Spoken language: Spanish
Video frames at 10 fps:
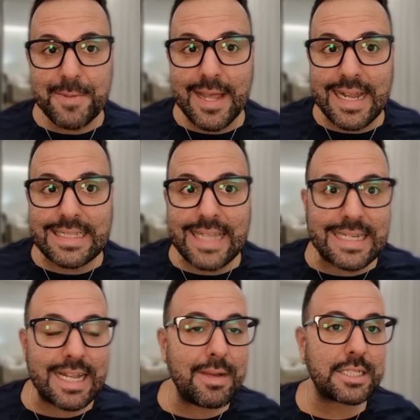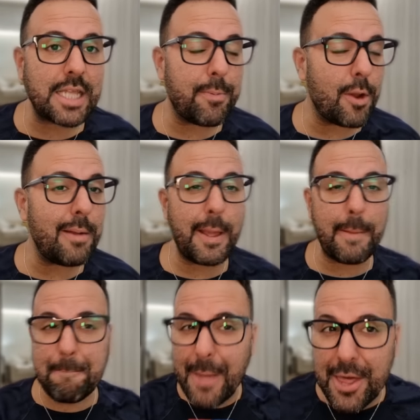bien, esta es la más que probable
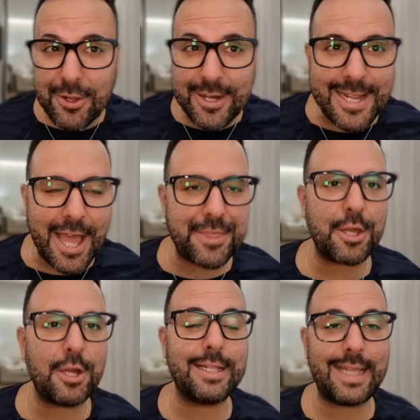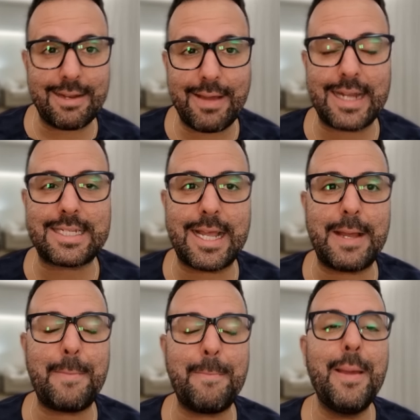pedazo de acción del
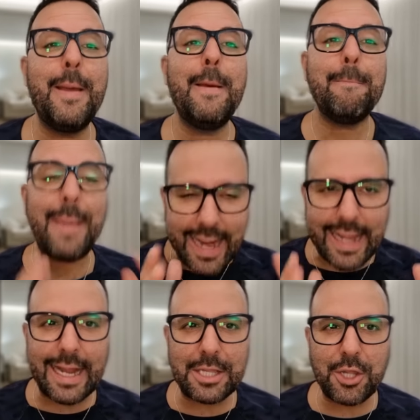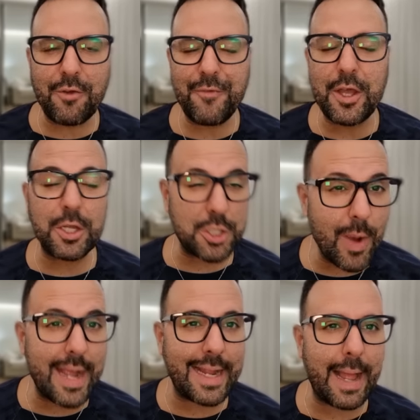Barça para que el trofeo
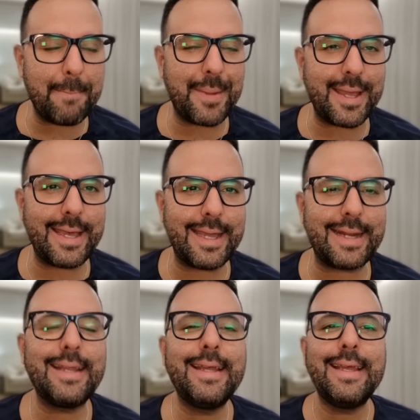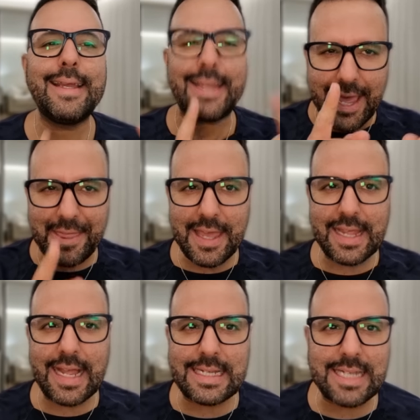Joan Gamper quede en
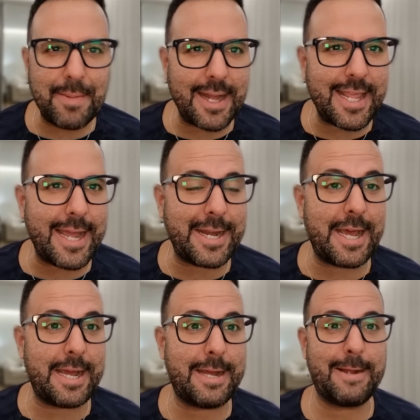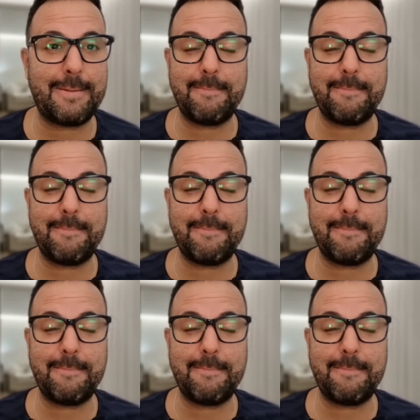casa mañana.